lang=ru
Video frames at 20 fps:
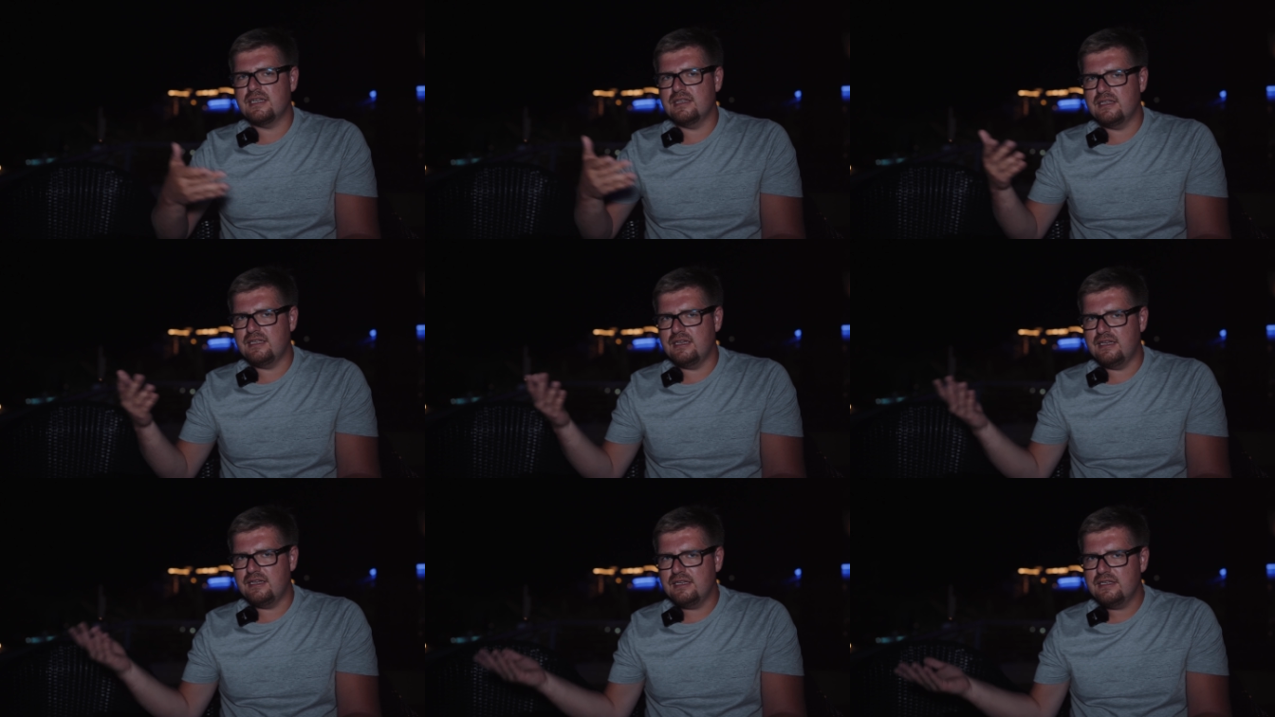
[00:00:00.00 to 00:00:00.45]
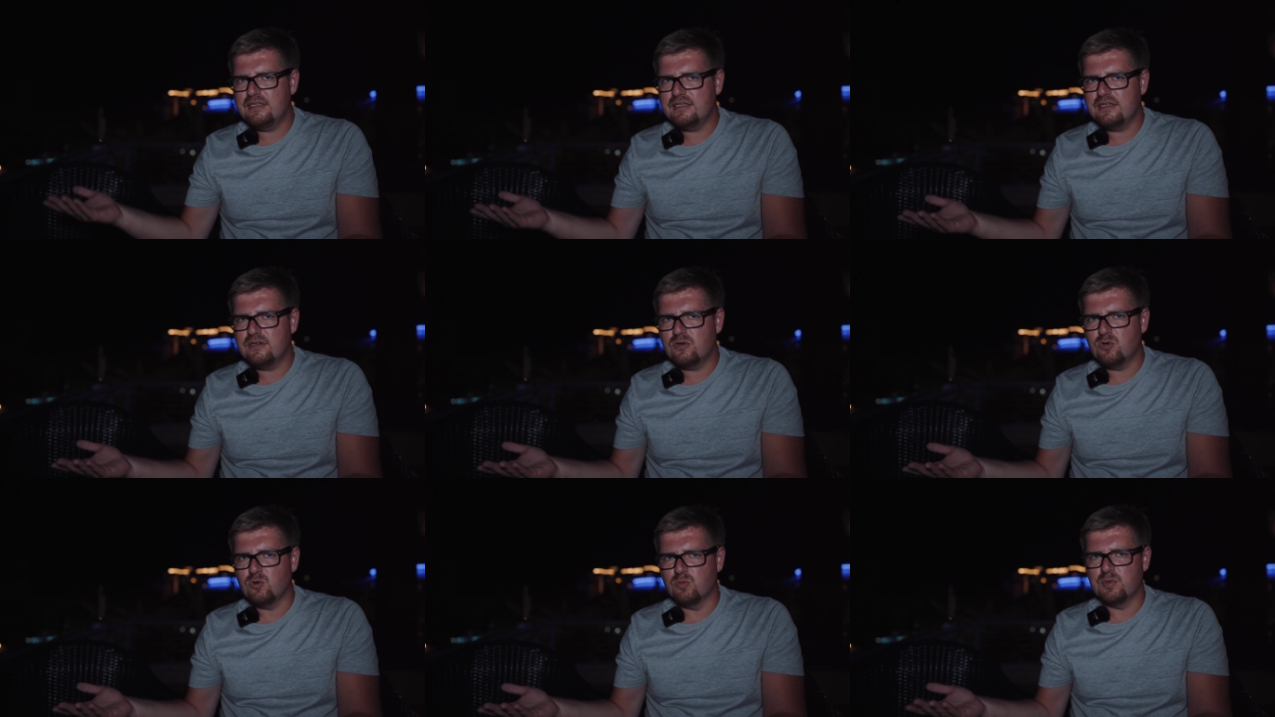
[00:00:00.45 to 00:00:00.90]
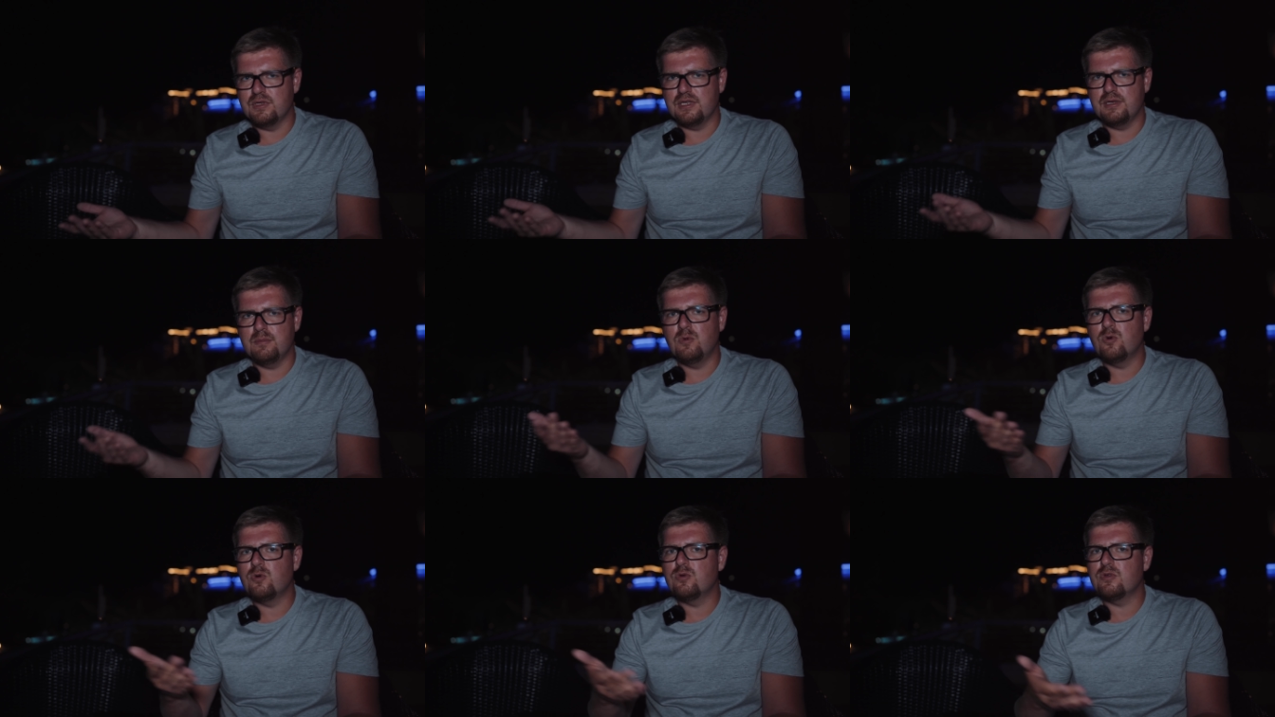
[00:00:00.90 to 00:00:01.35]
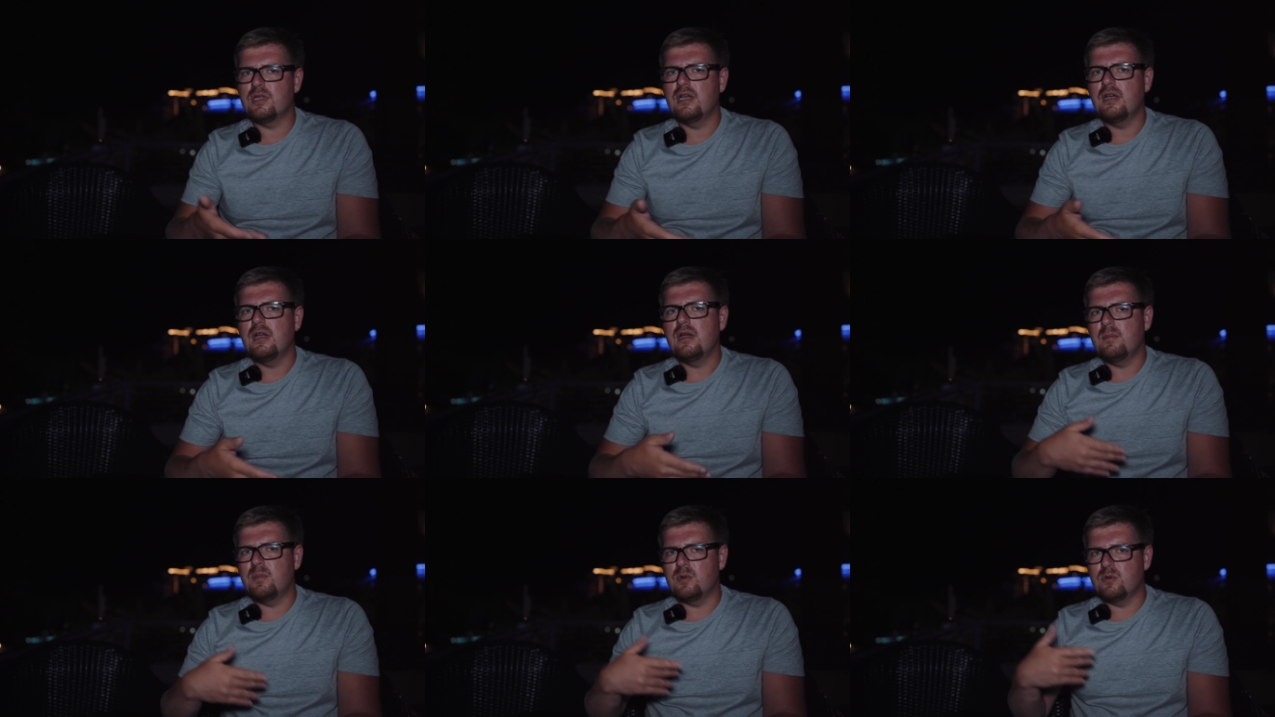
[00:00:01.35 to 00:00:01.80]
и, лидеры крупные могут
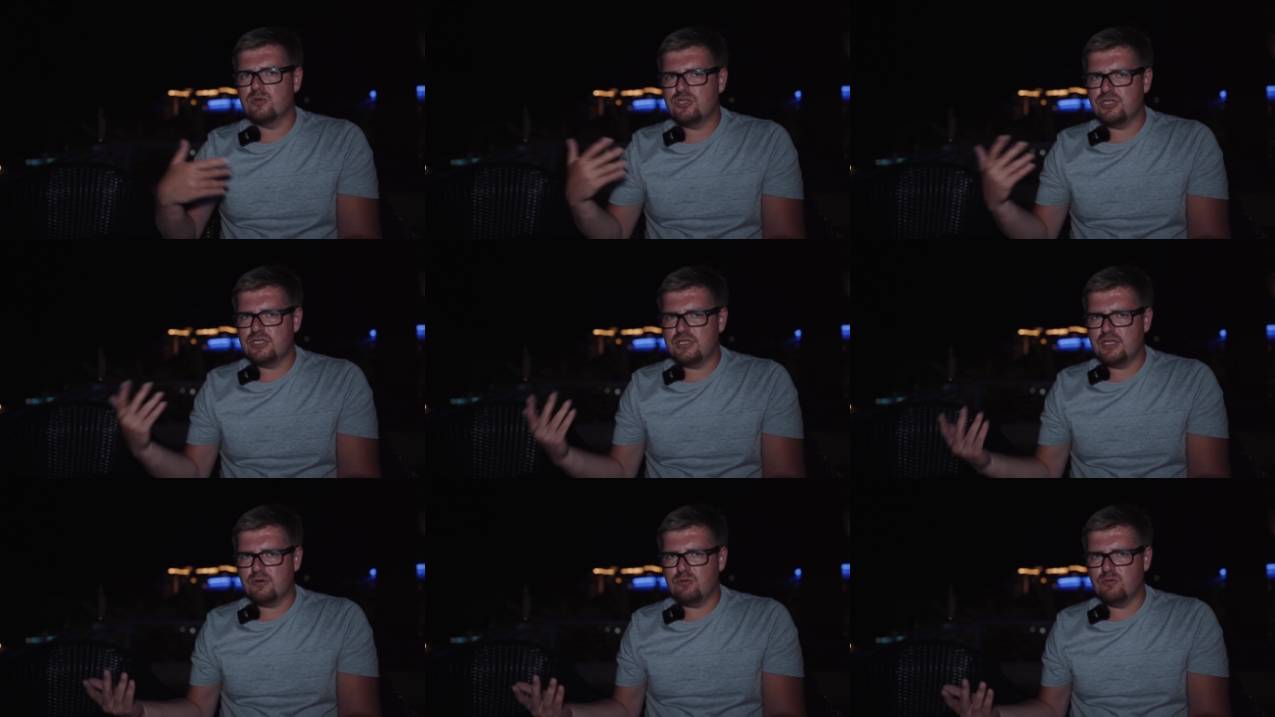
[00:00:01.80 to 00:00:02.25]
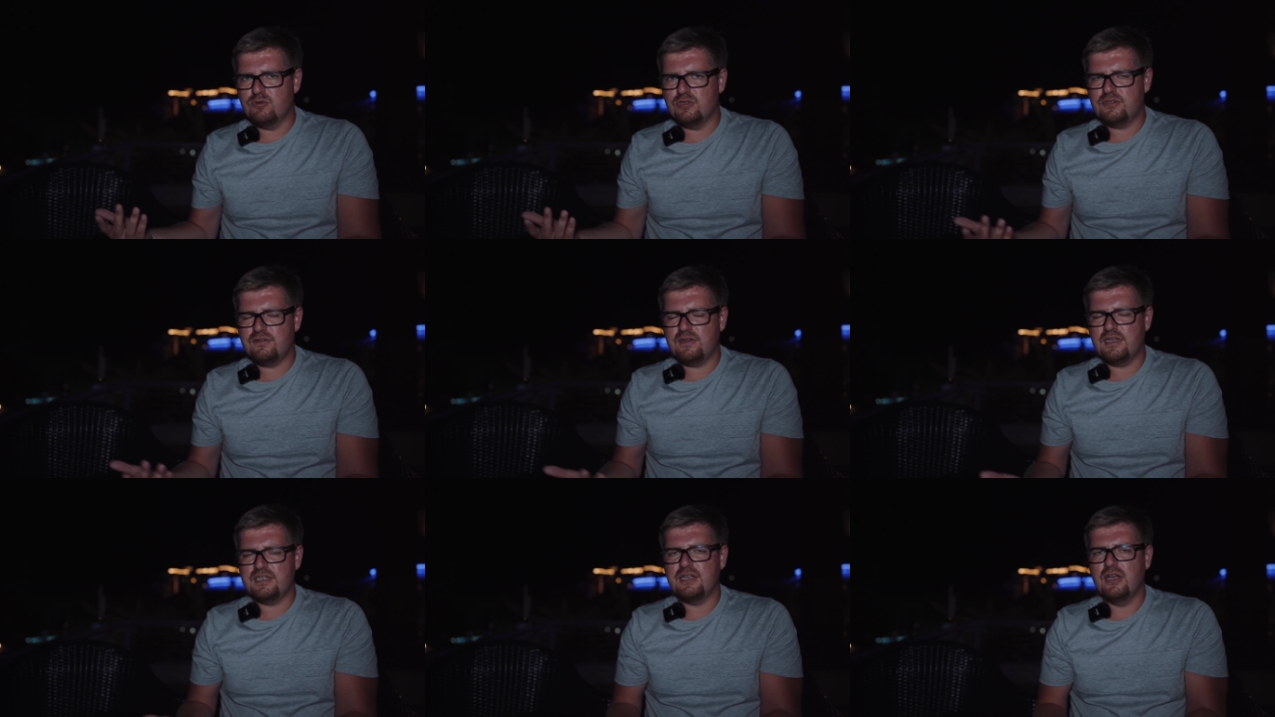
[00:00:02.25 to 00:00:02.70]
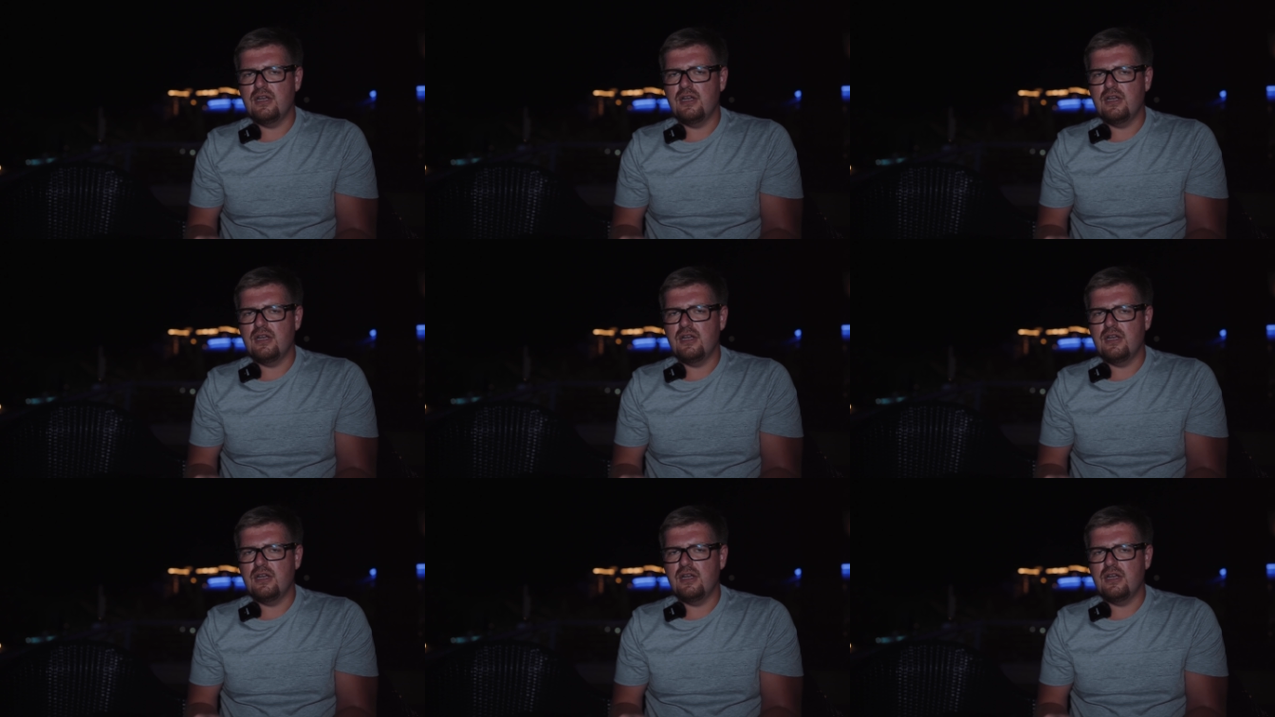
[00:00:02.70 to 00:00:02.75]
получить такую связь.